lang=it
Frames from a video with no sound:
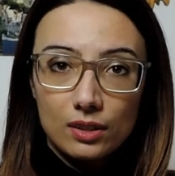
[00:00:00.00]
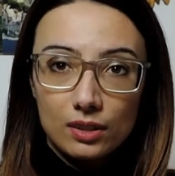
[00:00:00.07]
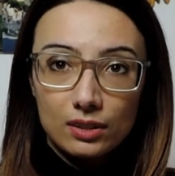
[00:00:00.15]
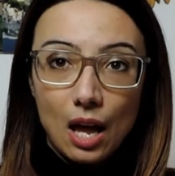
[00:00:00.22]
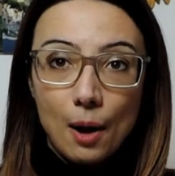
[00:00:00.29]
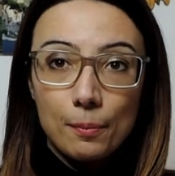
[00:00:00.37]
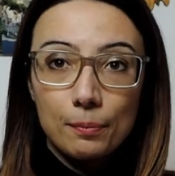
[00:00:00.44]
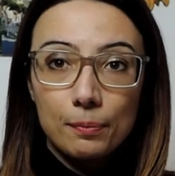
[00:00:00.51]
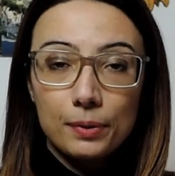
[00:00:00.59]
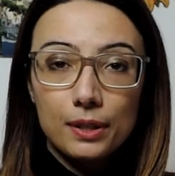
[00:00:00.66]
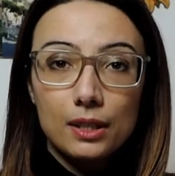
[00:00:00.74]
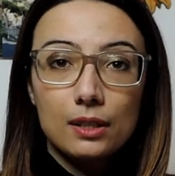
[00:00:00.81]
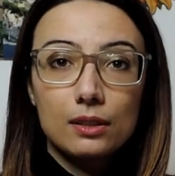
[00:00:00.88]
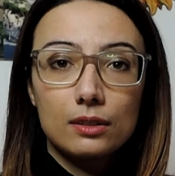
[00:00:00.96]

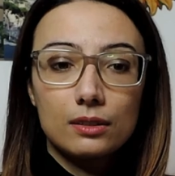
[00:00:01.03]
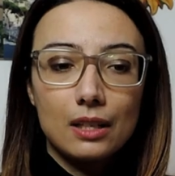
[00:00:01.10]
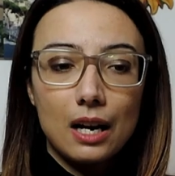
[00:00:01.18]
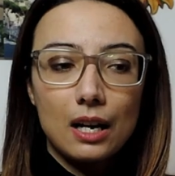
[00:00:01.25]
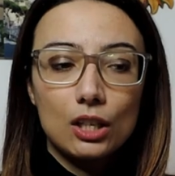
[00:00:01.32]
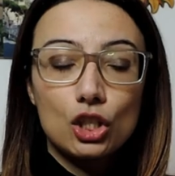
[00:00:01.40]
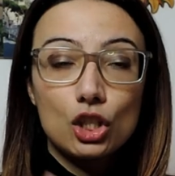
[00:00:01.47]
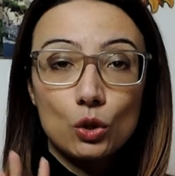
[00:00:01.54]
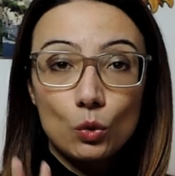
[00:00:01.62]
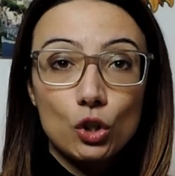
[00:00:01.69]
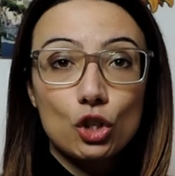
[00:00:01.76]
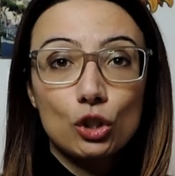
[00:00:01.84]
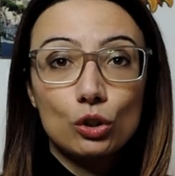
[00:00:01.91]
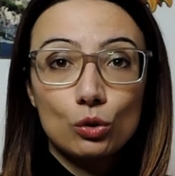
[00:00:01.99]
stampi da
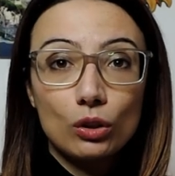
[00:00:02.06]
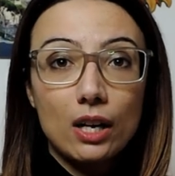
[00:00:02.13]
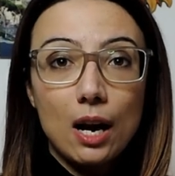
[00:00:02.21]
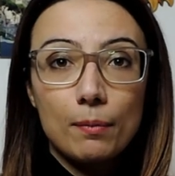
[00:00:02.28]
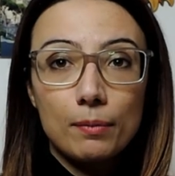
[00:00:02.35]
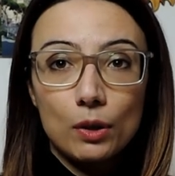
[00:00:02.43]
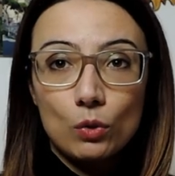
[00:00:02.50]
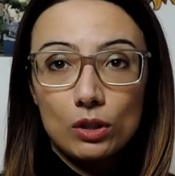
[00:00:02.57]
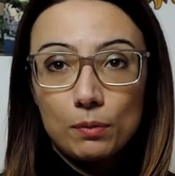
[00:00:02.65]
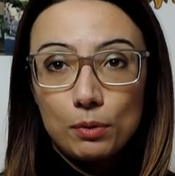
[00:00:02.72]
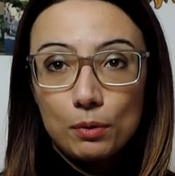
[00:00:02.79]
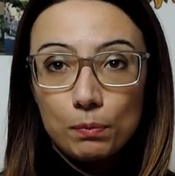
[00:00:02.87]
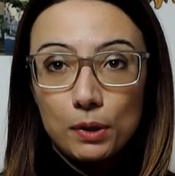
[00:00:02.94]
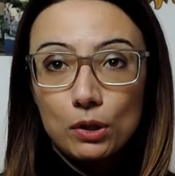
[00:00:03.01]
500 grammi, quindi
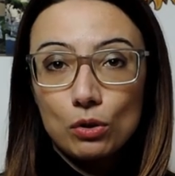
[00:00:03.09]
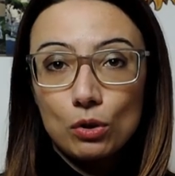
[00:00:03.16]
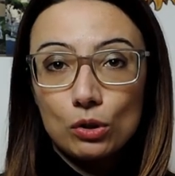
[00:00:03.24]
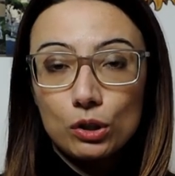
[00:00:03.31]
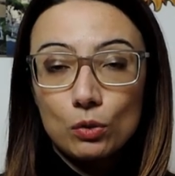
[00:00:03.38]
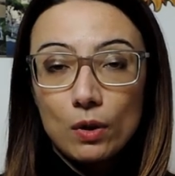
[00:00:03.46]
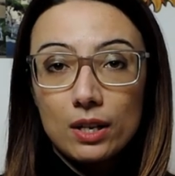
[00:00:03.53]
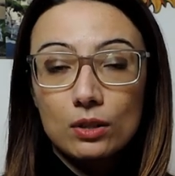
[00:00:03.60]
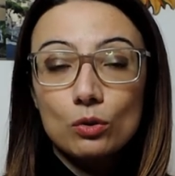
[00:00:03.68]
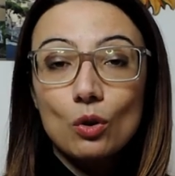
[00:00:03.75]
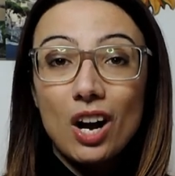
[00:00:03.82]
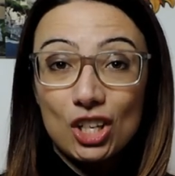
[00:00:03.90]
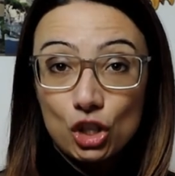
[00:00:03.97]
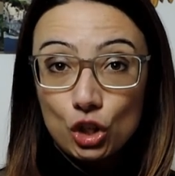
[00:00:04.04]
più piccolo di
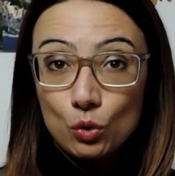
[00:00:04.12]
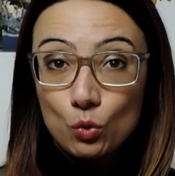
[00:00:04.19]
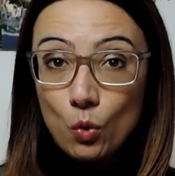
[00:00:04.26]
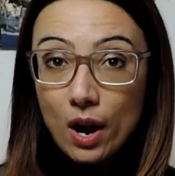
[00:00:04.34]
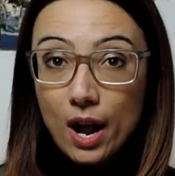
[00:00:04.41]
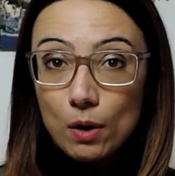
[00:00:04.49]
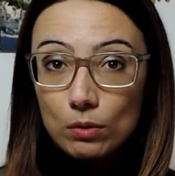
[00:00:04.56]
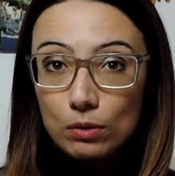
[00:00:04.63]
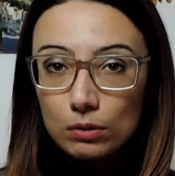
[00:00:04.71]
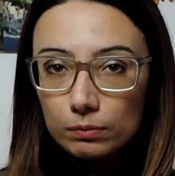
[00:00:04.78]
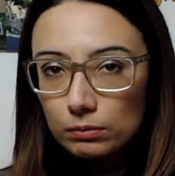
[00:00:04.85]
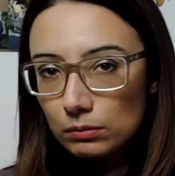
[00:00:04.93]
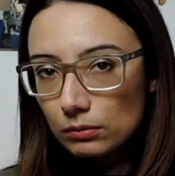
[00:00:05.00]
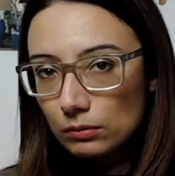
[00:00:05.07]
questo, a 5 euro.